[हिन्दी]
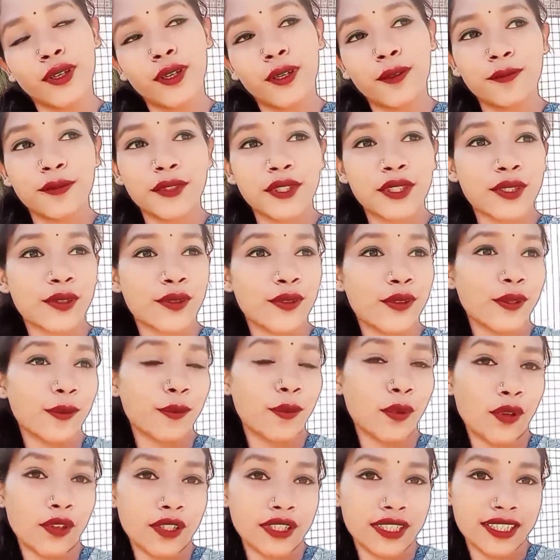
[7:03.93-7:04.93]
हम स्कूल
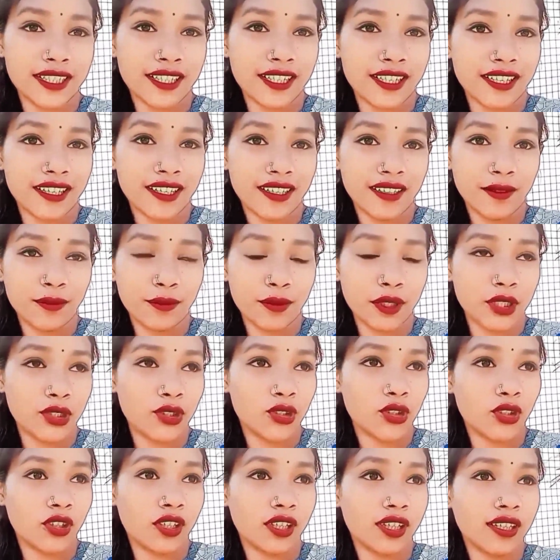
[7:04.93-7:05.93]
पहुंच गए हैं
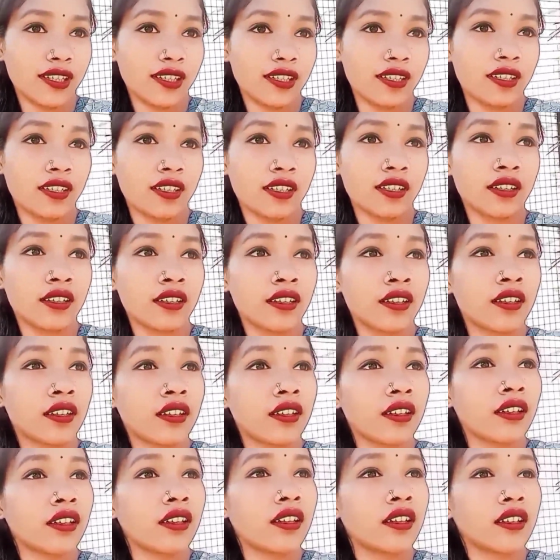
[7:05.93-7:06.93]
बच्चों के
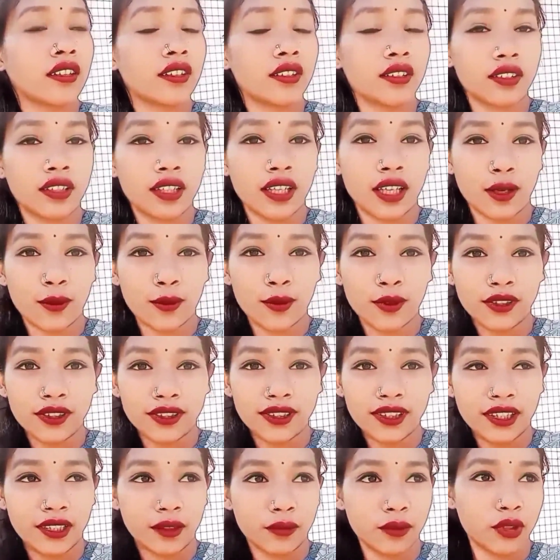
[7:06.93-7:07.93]
तो क्या
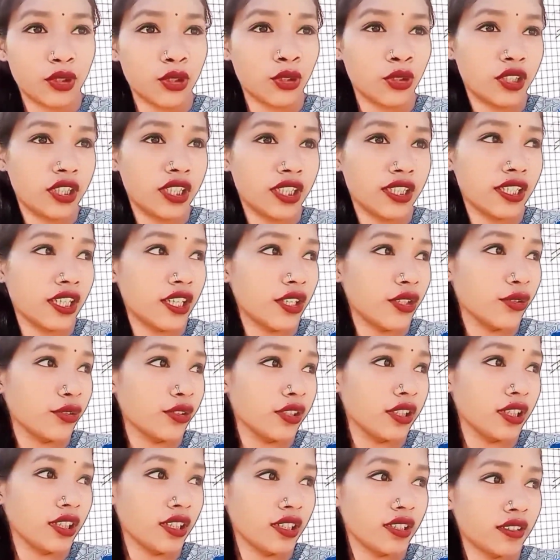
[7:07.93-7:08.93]
बोलते हैं अभी छुट्टी नहीं
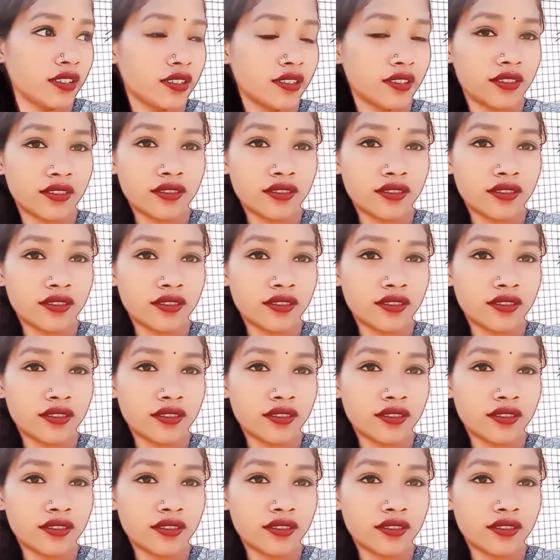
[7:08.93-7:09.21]
हुई है